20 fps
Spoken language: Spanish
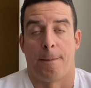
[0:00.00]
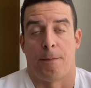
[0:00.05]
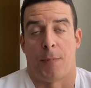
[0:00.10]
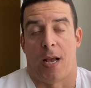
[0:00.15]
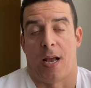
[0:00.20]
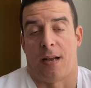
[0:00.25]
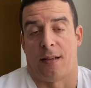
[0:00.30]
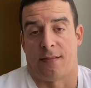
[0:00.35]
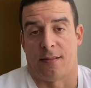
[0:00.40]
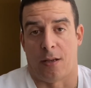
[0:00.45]

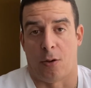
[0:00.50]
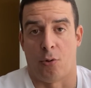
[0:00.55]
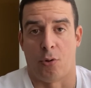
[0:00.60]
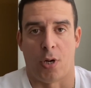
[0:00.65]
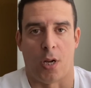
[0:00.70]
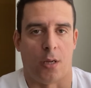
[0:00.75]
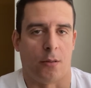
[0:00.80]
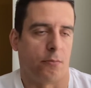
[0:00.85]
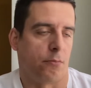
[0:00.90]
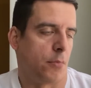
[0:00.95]
hasta
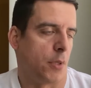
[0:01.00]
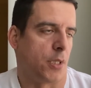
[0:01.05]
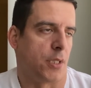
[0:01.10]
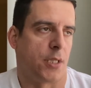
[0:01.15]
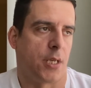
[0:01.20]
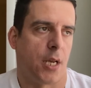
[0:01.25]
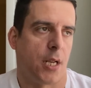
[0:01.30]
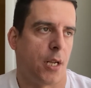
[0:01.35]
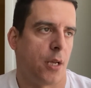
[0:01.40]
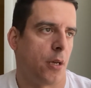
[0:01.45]
ahora.
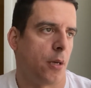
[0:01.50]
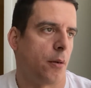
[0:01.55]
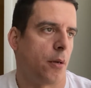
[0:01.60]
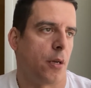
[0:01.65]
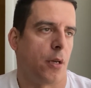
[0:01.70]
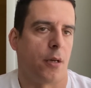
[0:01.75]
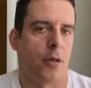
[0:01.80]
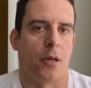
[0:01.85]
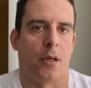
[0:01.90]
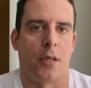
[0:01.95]

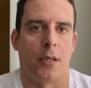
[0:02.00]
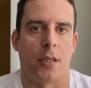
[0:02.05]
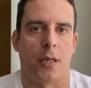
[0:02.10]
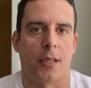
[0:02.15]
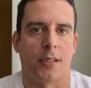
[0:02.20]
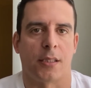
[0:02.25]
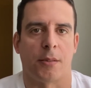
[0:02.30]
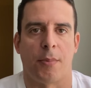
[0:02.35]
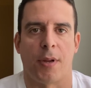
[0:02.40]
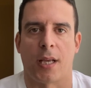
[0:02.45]
Mañana y
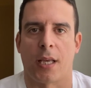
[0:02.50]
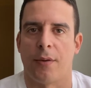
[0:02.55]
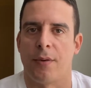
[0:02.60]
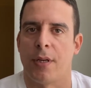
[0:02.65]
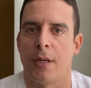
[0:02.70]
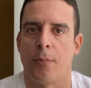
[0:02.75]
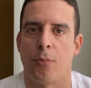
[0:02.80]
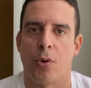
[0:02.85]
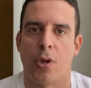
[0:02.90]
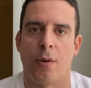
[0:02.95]
la semana que
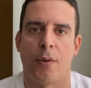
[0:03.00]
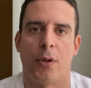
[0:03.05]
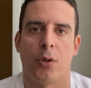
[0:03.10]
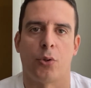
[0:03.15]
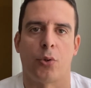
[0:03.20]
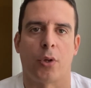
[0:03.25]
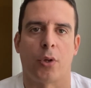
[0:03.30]
viene puede haber otro